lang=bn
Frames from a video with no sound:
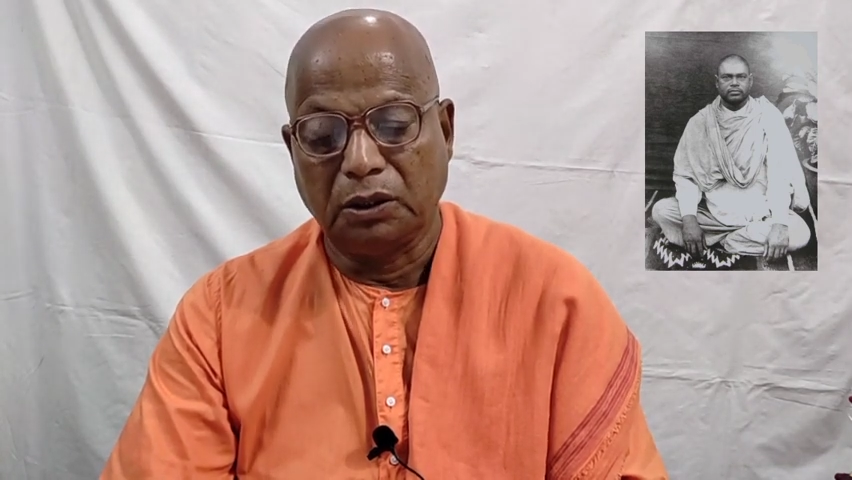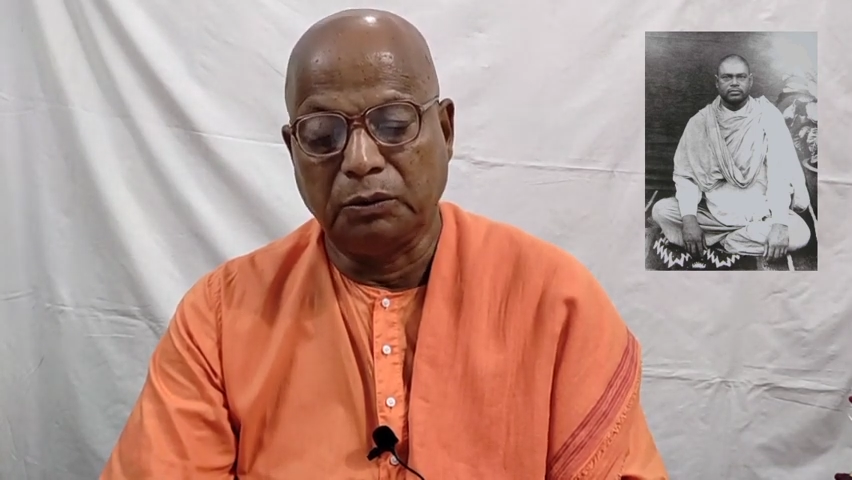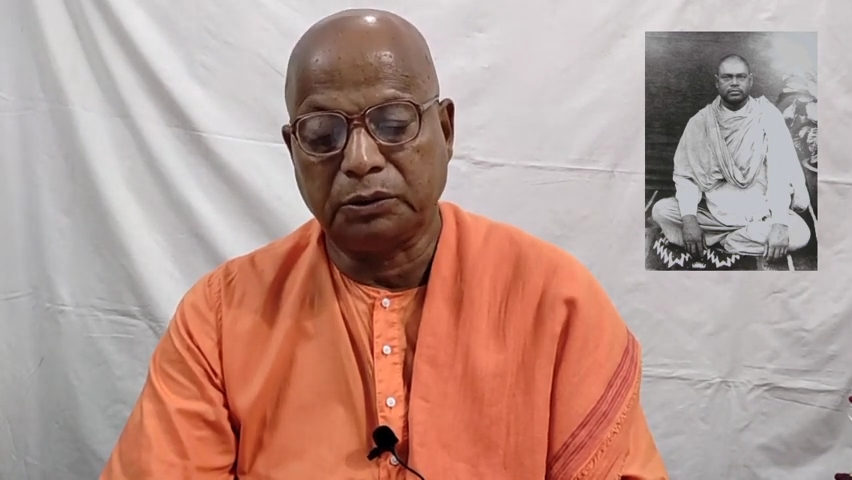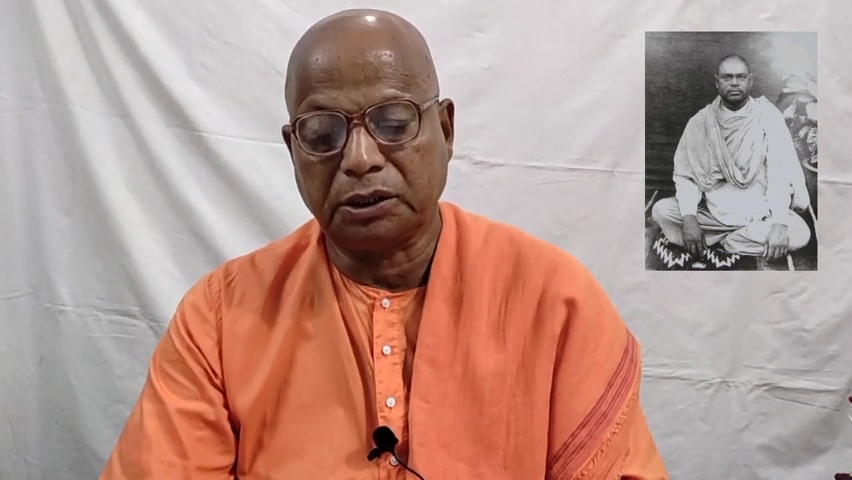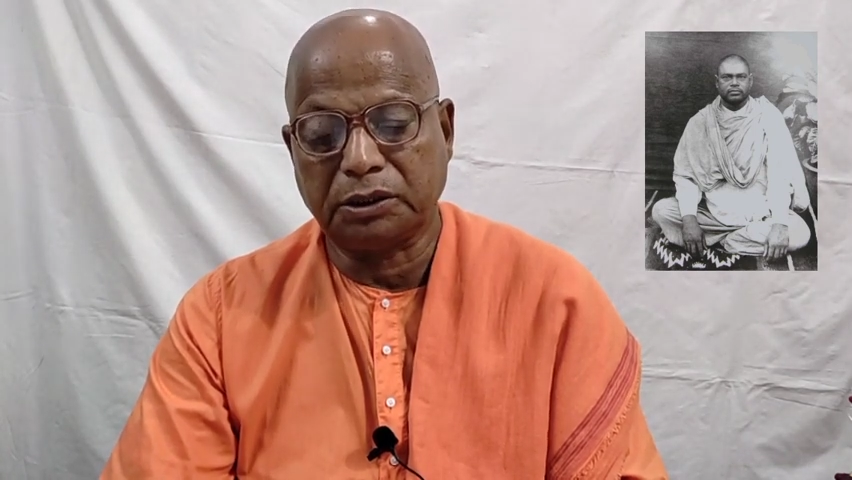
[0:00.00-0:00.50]

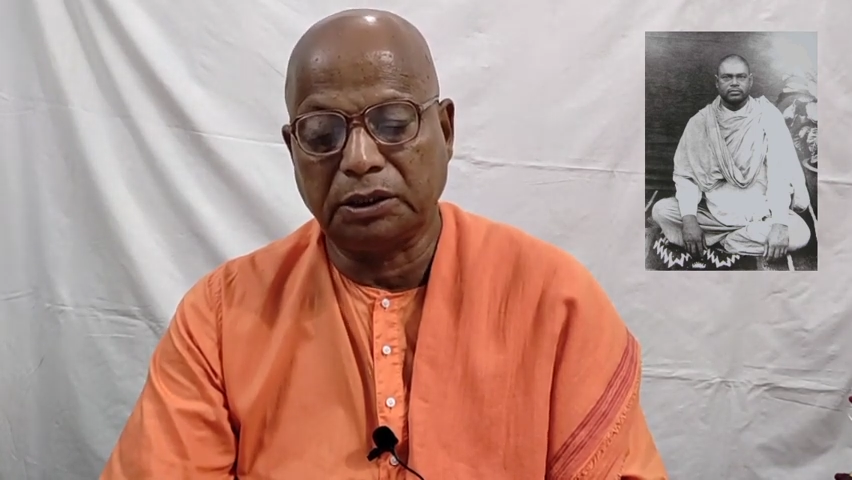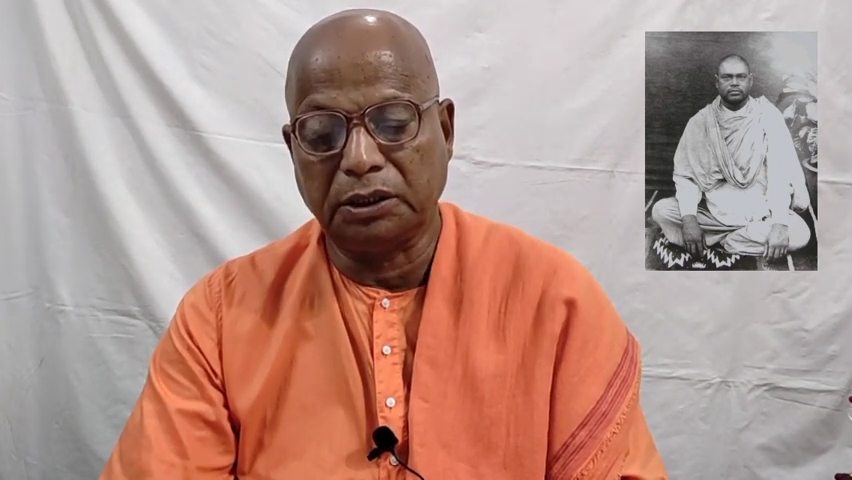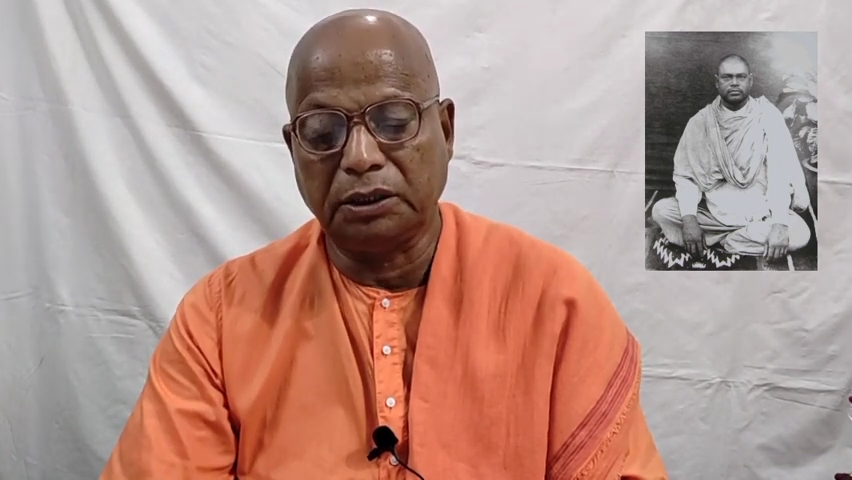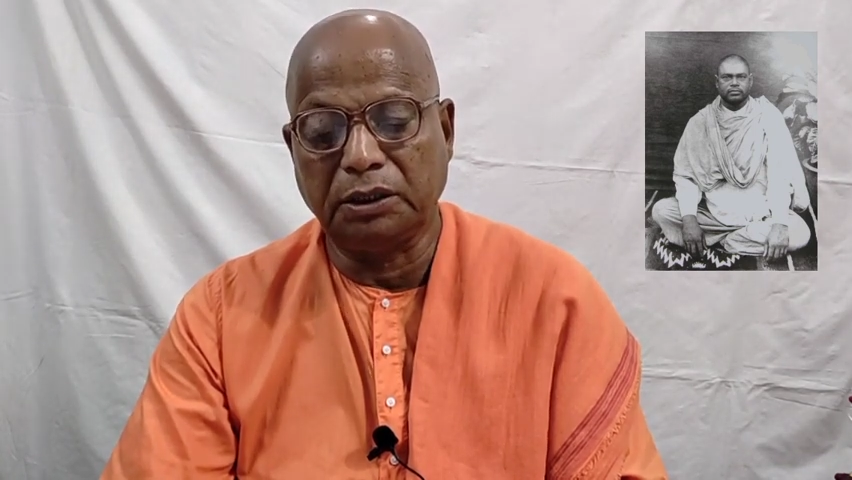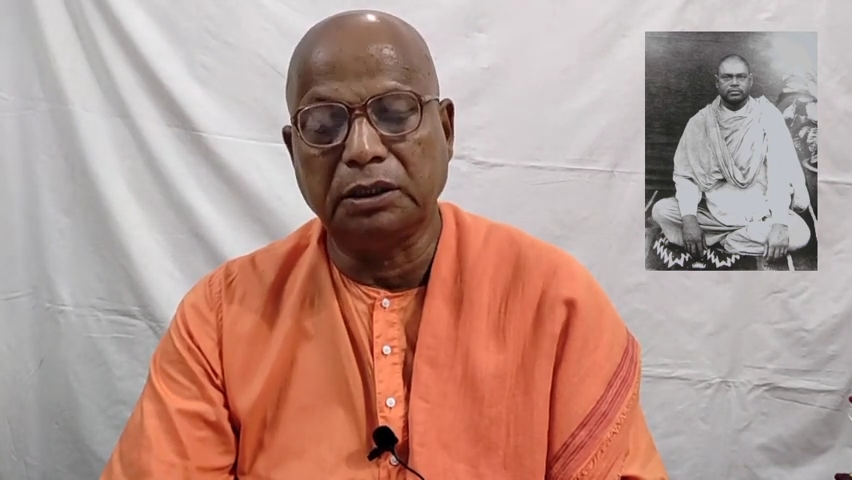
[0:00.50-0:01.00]
অবশেষে
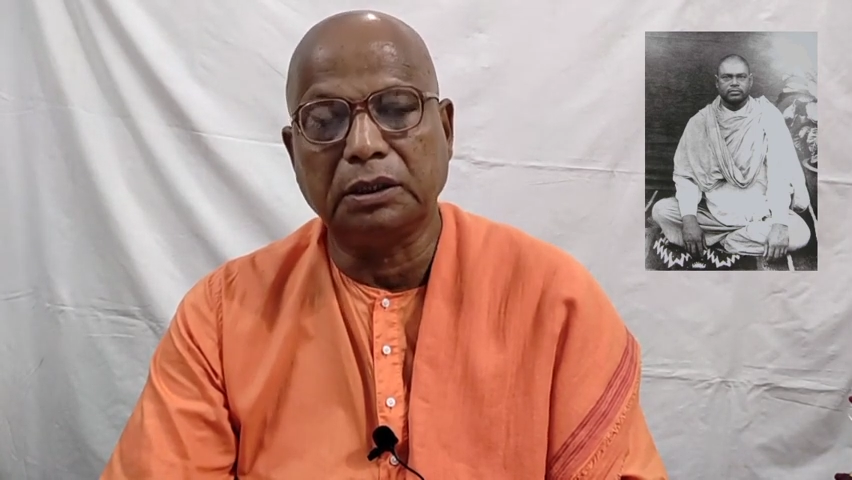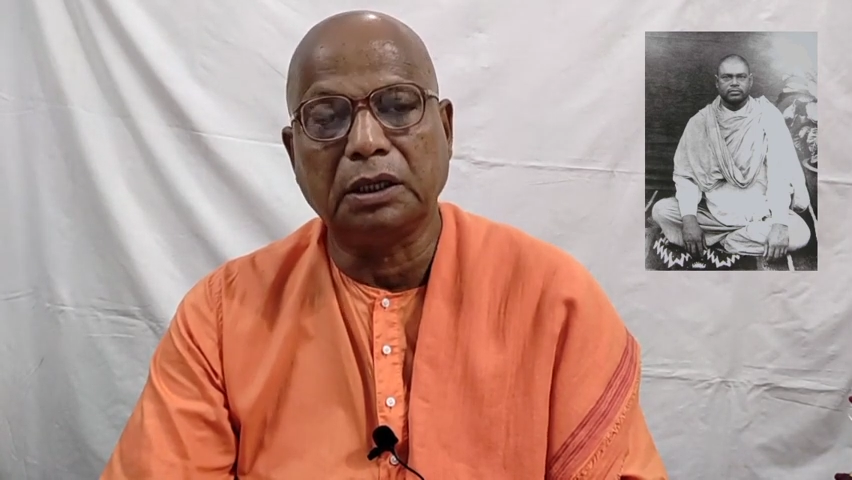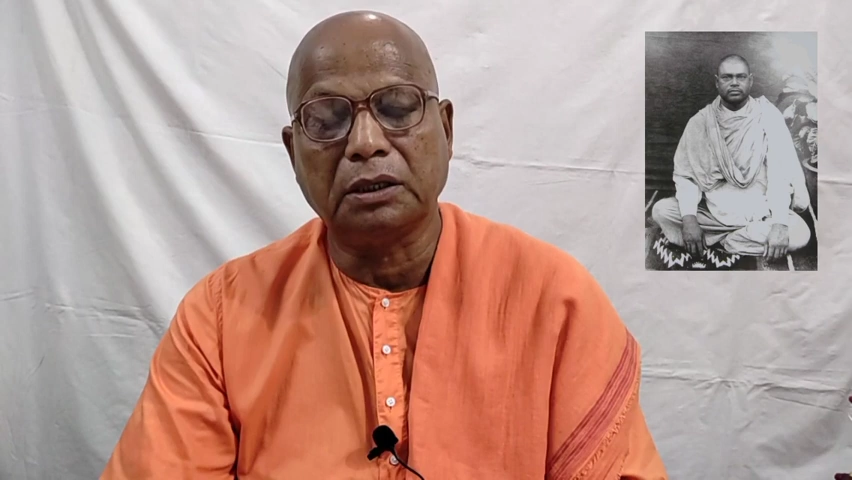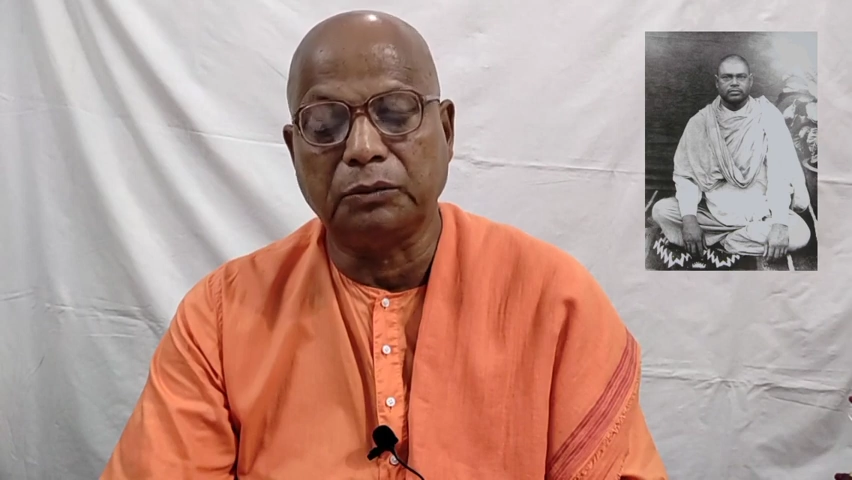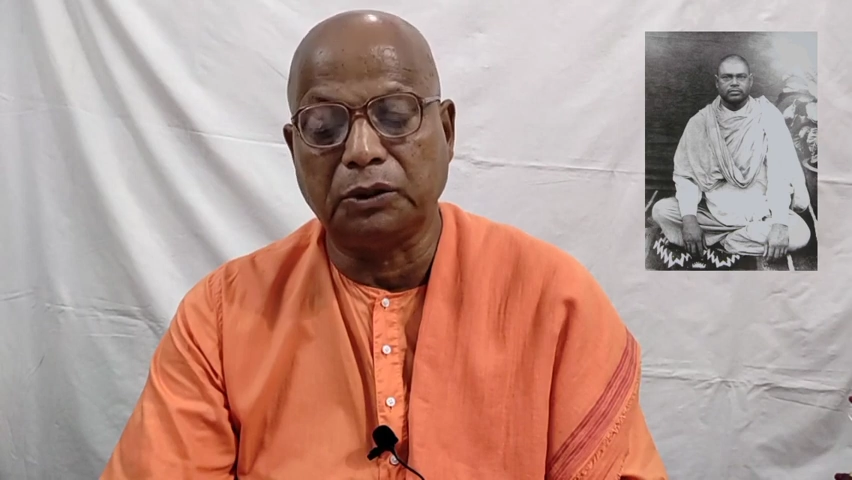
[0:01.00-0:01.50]
ইন্ডিয়ান